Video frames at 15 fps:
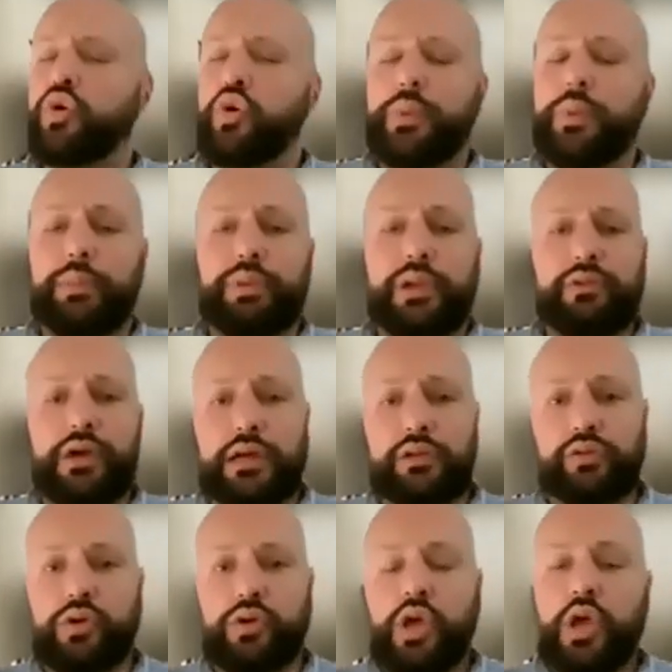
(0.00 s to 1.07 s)
come
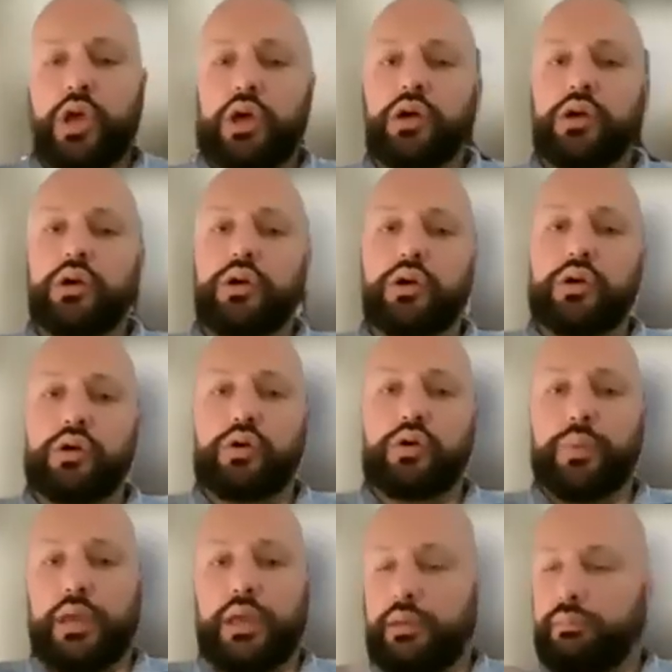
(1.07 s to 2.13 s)
privato, uh,
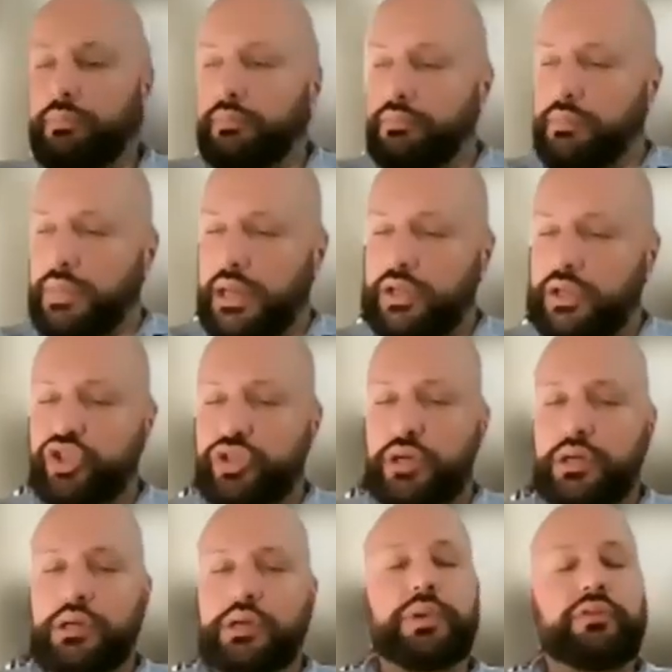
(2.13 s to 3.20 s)
come
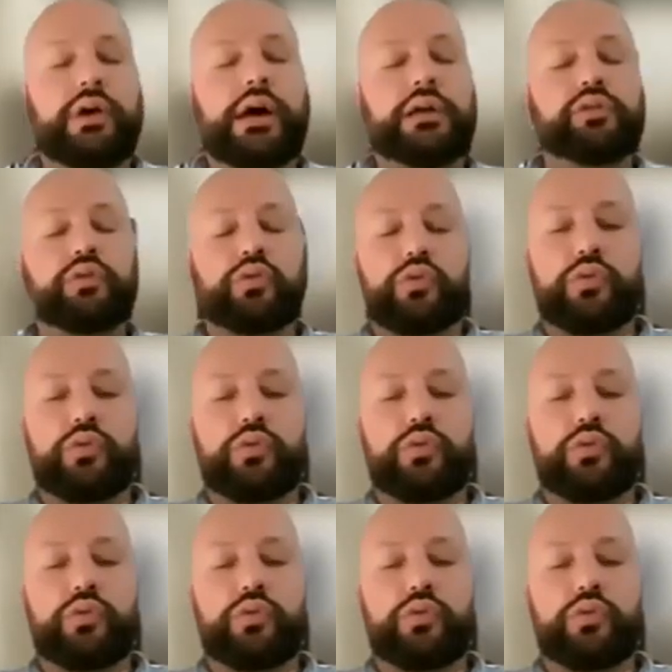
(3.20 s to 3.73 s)
manager privato,